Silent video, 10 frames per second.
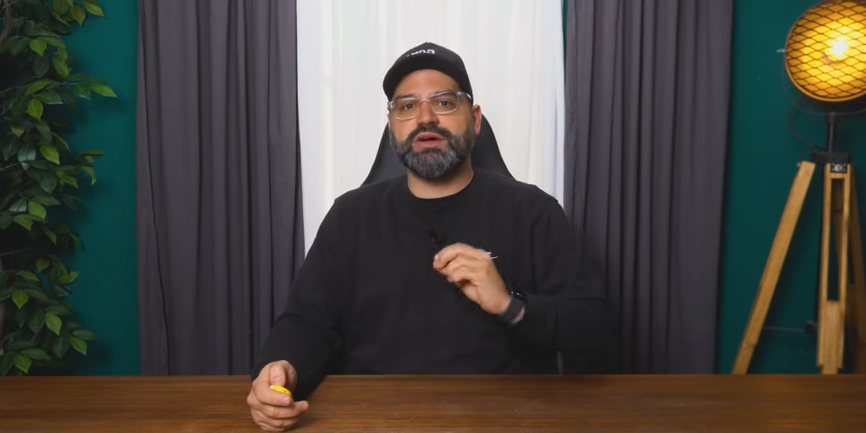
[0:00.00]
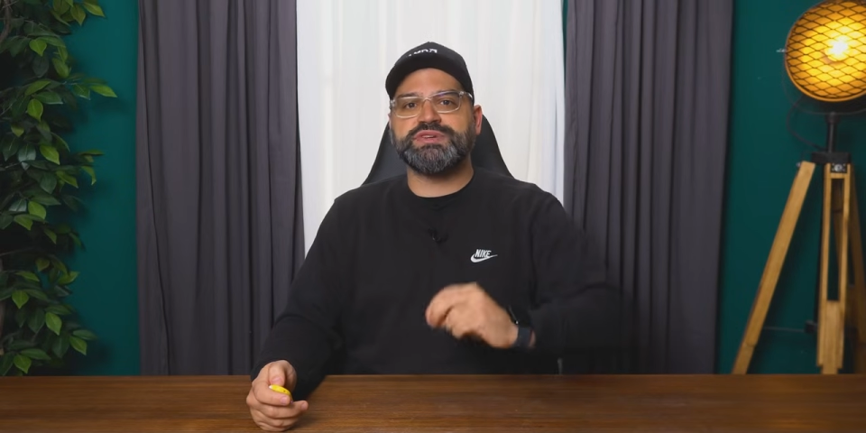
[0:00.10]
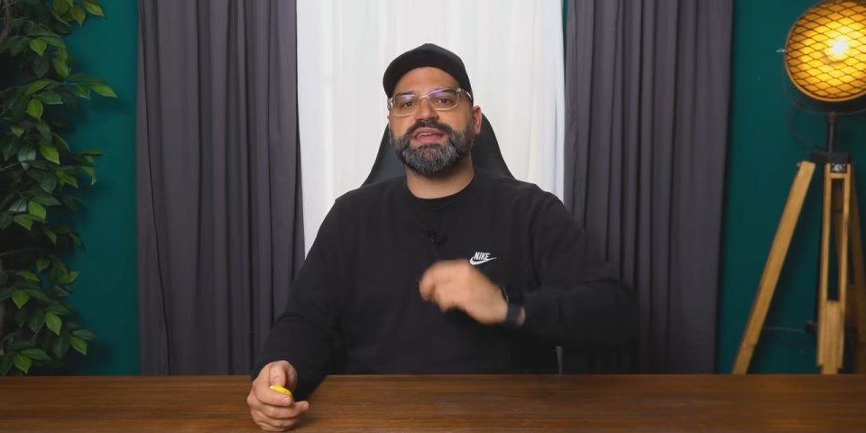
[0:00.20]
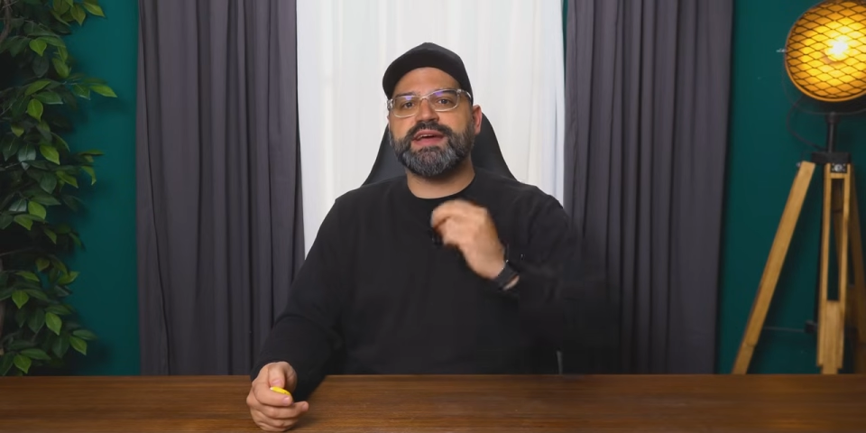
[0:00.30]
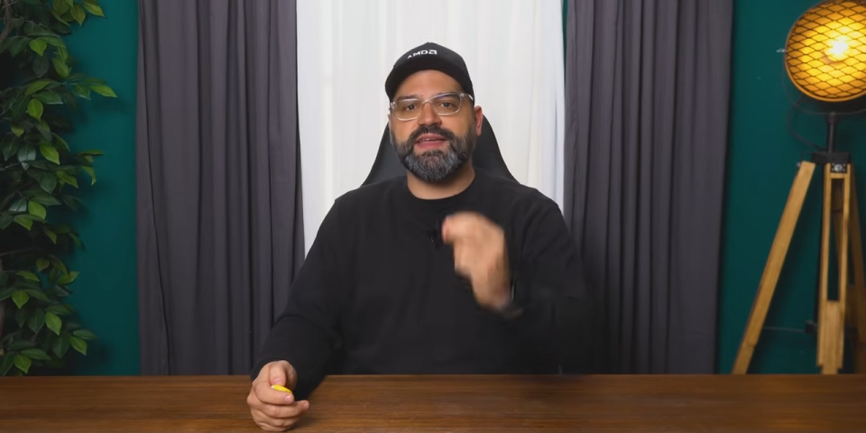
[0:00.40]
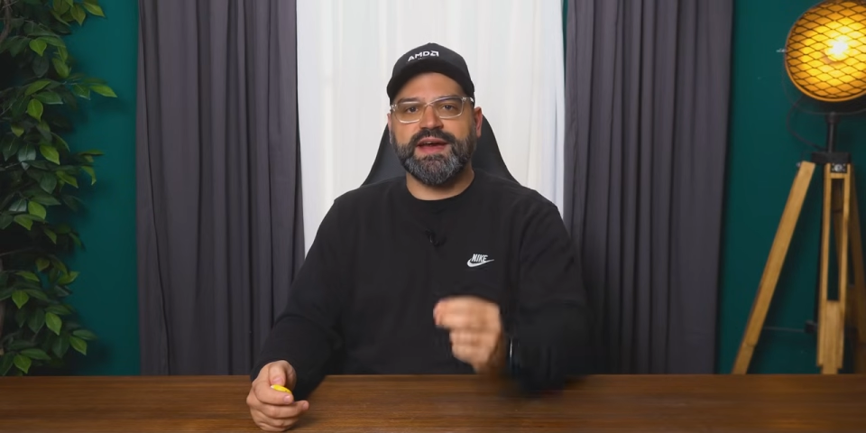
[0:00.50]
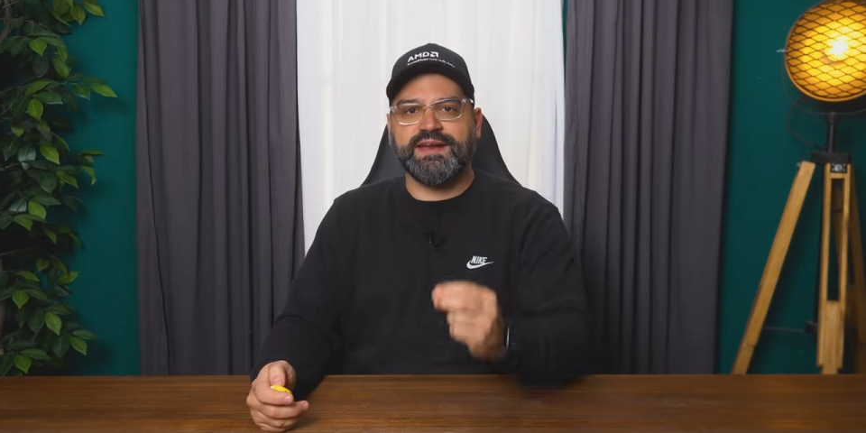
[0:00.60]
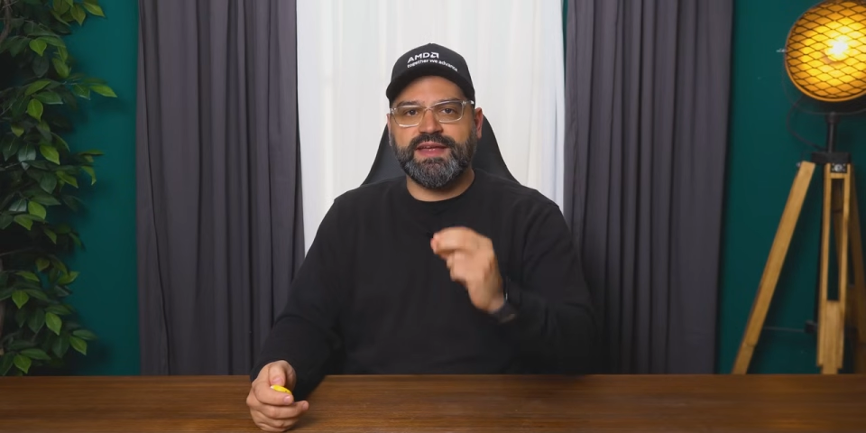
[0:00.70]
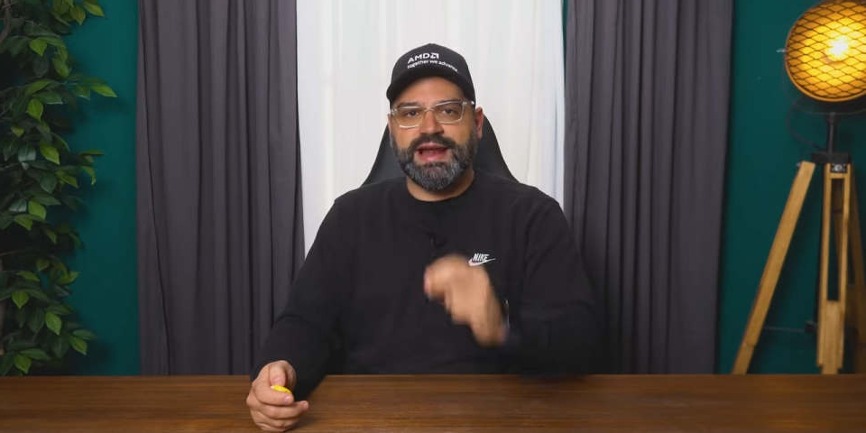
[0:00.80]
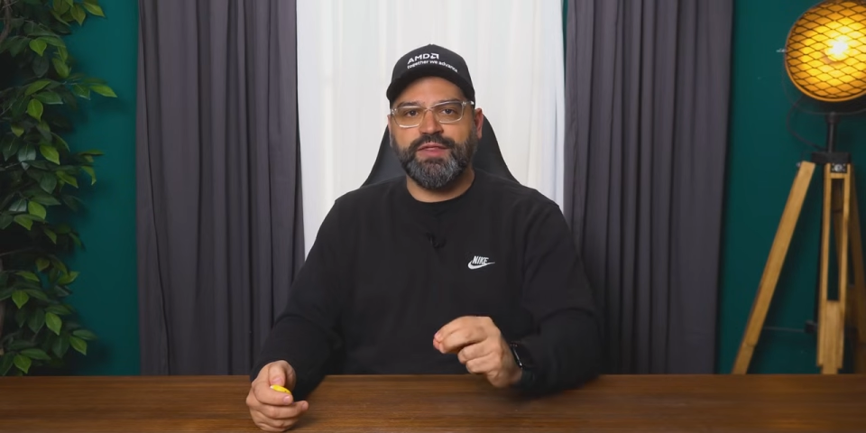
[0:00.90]
creo que haya que
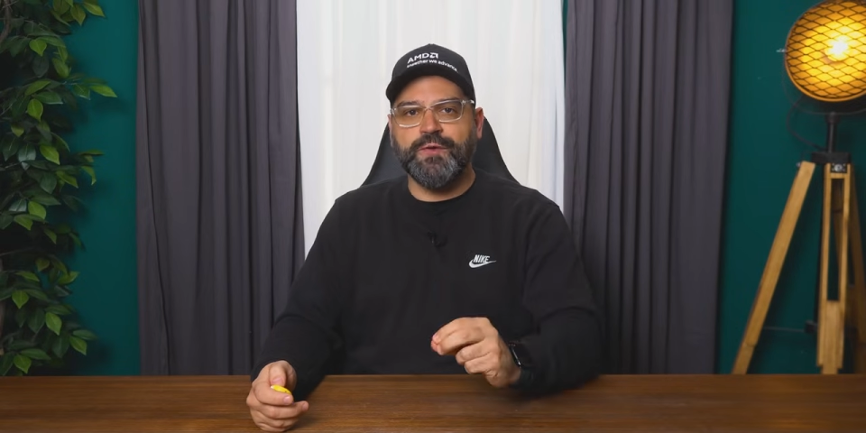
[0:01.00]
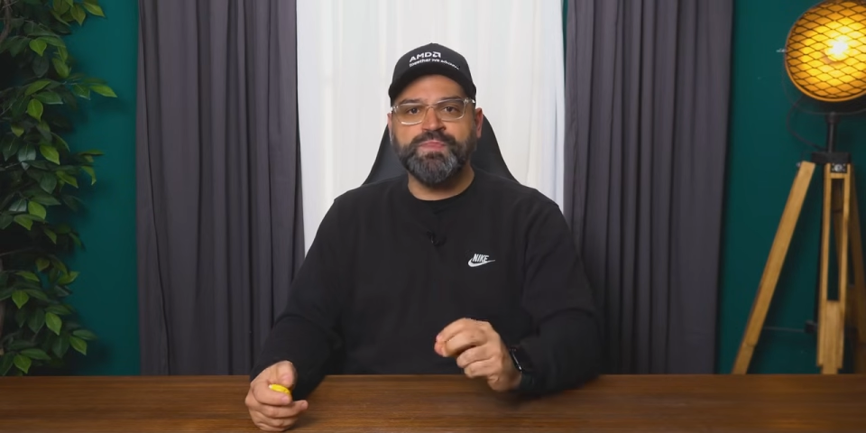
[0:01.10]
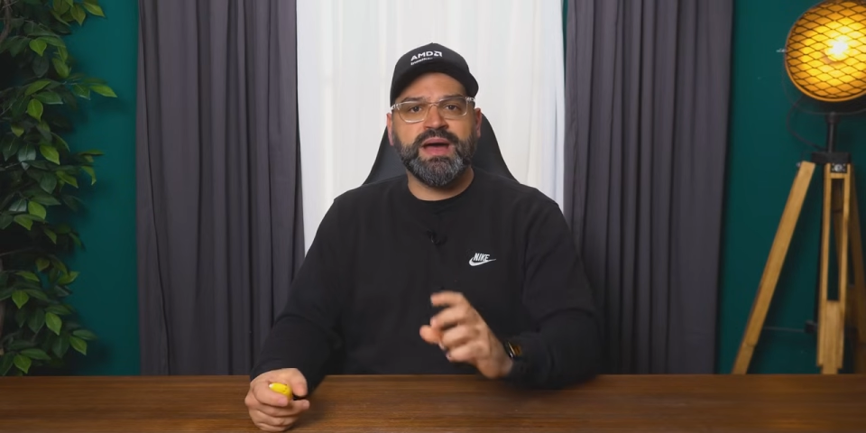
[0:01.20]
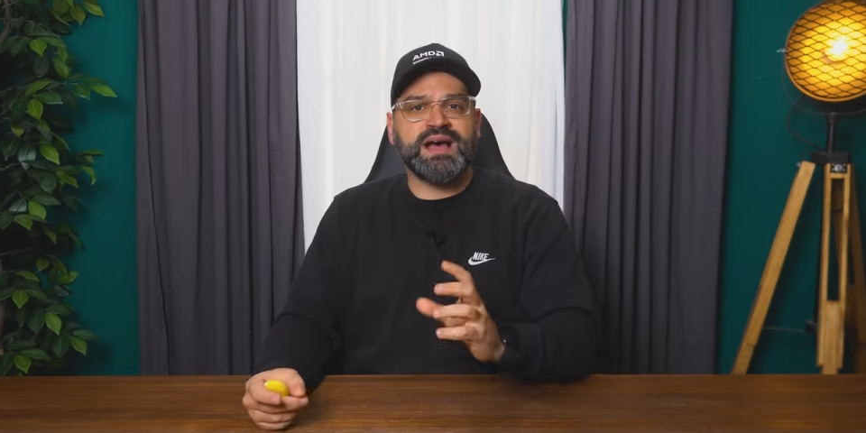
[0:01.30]
dejar de lado,